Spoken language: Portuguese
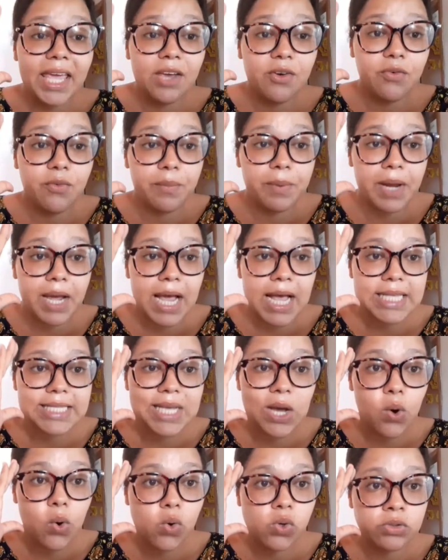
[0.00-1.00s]
Eu vim pra
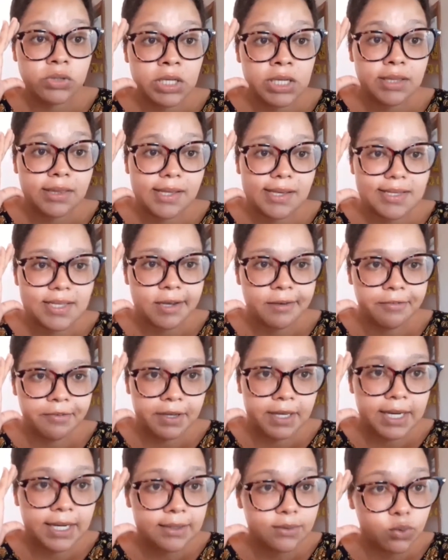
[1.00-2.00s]
casa ontem,
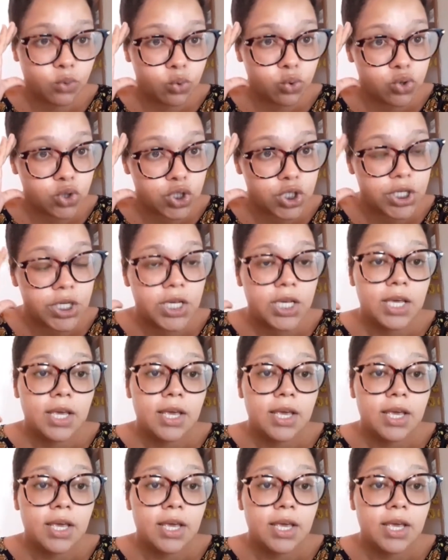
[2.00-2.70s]
terça-feira à noite.